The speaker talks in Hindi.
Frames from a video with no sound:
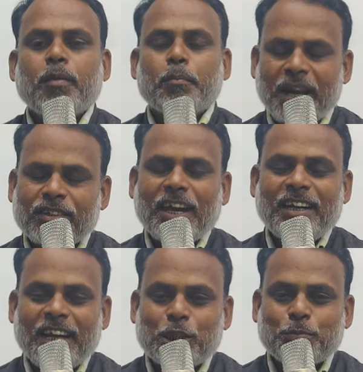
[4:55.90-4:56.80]
मैच
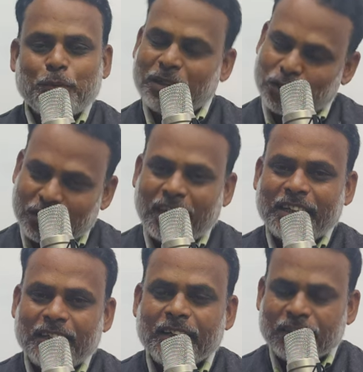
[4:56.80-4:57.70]
हाईलाइट्स में बस इतना
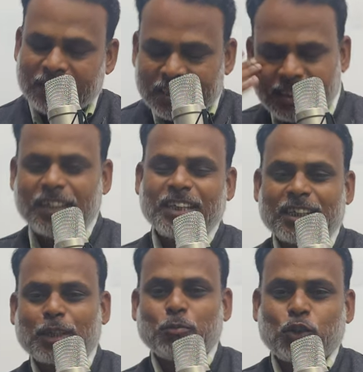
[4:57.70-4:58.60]
ही दीजिए
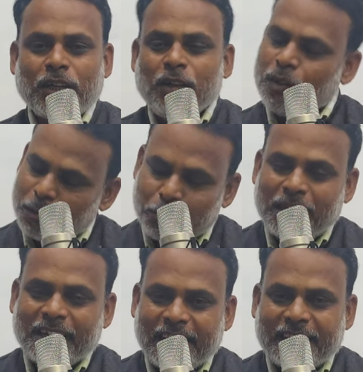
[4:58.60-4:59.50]
इजाजत मुझे
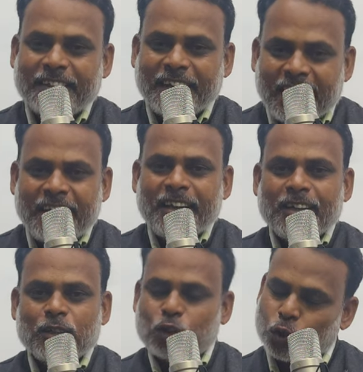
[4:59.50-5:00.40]
मिलेंगे एक नए
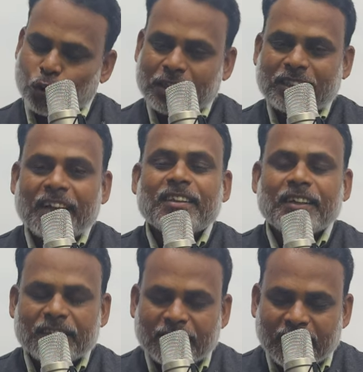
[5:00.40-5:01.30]
शो के
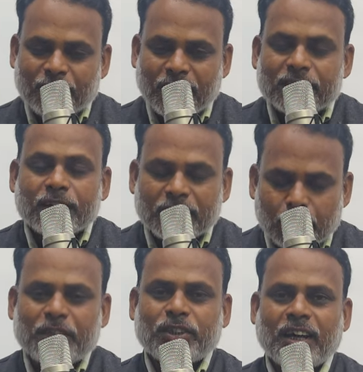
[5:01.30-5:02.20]
साथ धन्यवाद
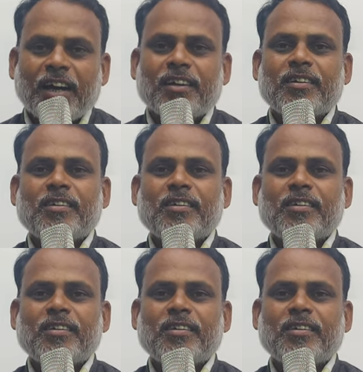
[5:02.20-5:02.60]
नमस्कार